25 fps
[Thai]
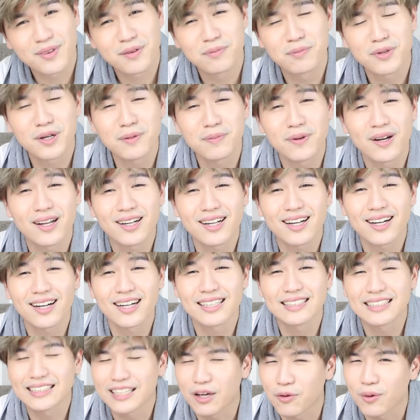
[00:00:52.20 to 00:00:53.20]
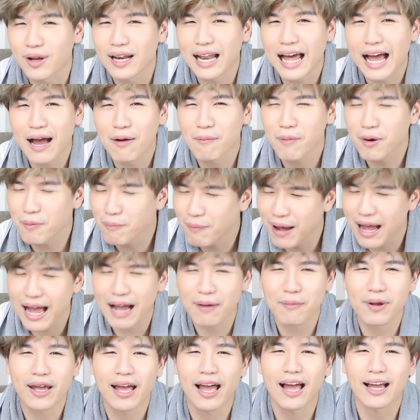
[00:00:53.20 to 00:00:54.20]
เพื่อนๆ เคยเสียเวลามากๆ
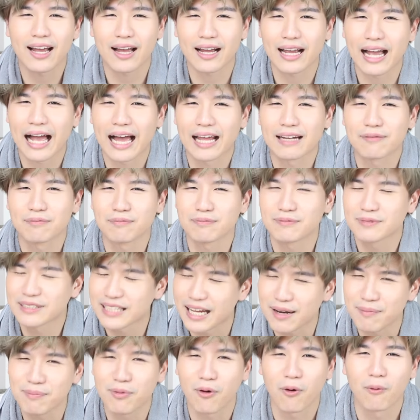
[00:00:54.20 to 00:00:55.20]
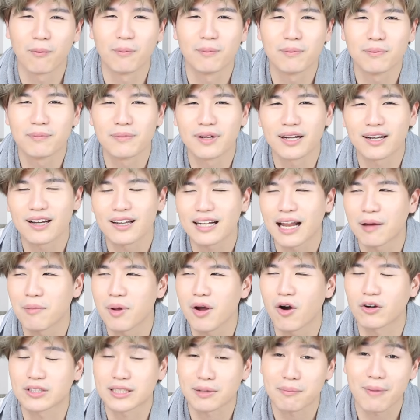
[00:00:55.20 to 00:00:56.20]
ไหมฮะกับการเซตผม แล้วก็ทำให้
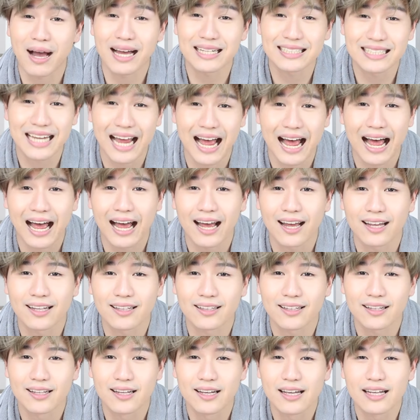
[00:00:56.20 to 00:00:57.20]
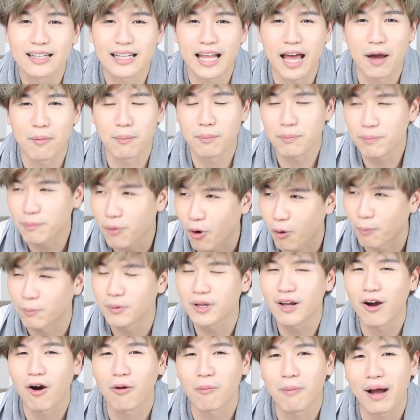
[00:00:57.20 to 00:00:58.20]
ออกจากบ้านช้าแถมผม
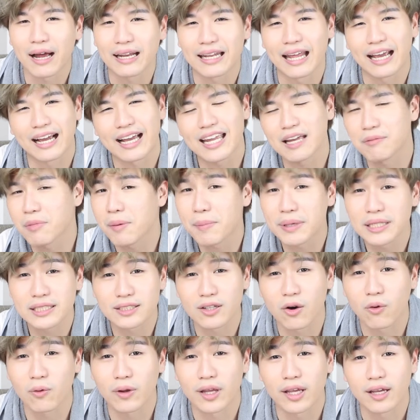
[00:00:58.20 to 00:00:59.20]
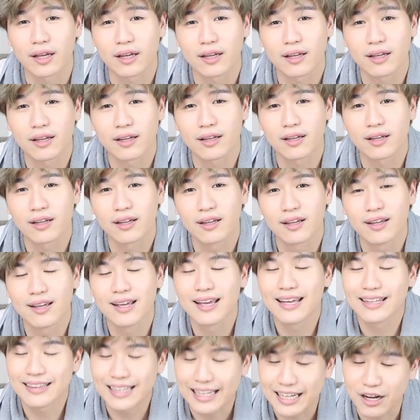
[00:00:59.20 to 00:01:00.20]
ที่ออกมาเนี่ยก็ยังไม่เป็นทรงอีก
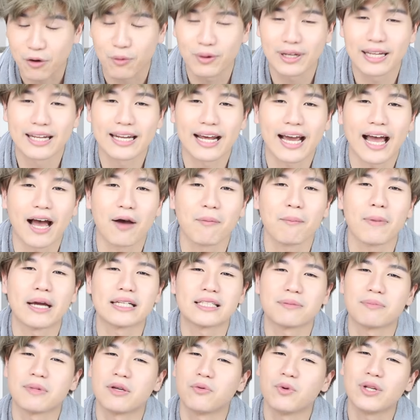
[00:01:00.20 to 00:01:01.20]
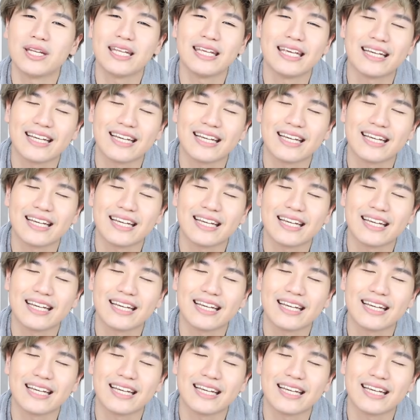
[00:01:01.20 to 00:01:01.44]
แต่เดี๋ยววันนี้นะครับมายจะมีวิธี